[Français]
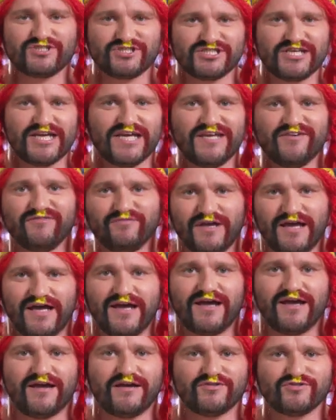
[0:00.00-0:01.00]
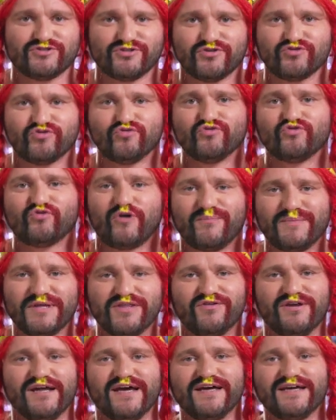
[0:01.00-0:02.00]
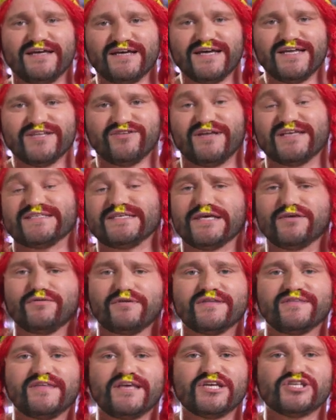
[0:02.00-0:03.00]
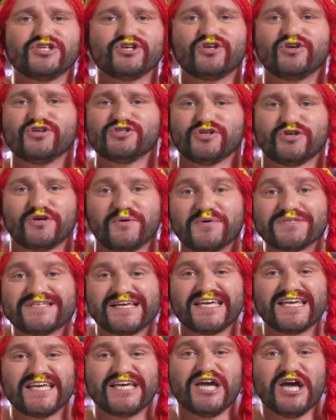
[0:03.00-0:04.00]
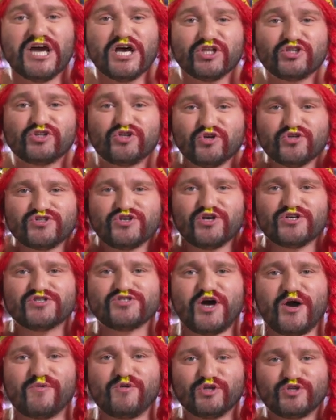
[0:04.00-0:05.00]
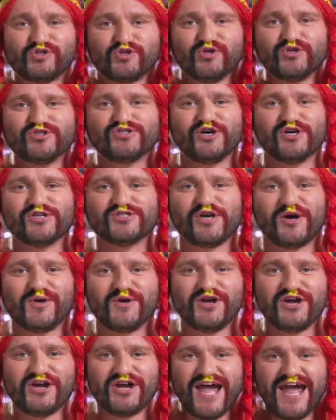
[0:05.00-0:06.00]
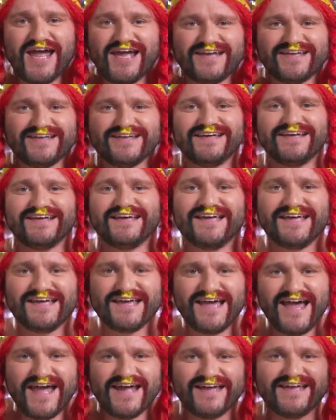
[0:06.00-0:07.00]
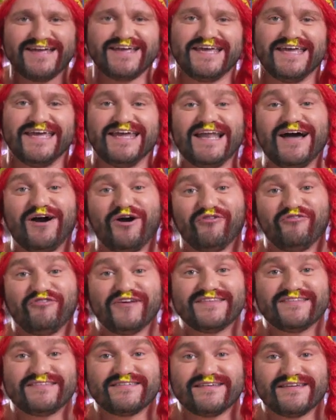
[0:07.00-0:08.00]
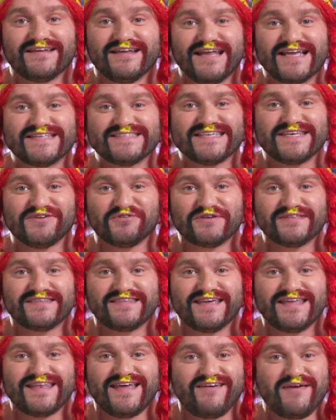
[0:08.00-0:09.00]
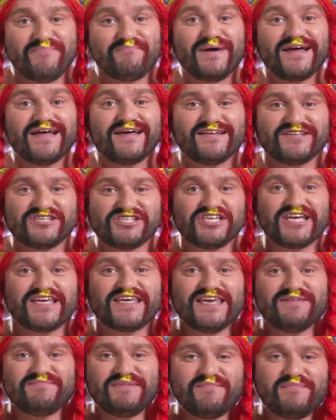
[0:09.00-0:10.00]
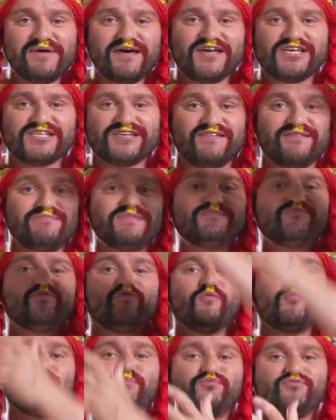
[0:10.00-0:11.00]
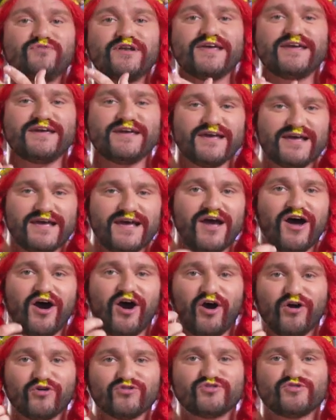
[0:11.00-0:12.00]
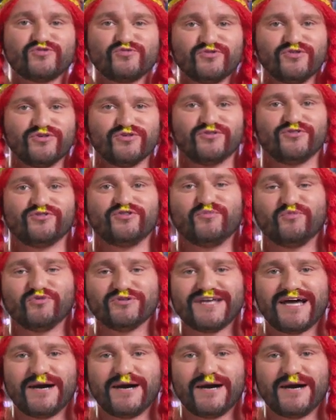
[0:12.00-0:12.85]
j'arrive à genre 2-3 mètres de la, de la sécurité et je, je, commence à crier tous ensemble, tous ensemble, hey, hey. Et là, en fait, la sécurité n'avait pas checké mes mains et j'avais mis mon poulet en dessous de, de, mon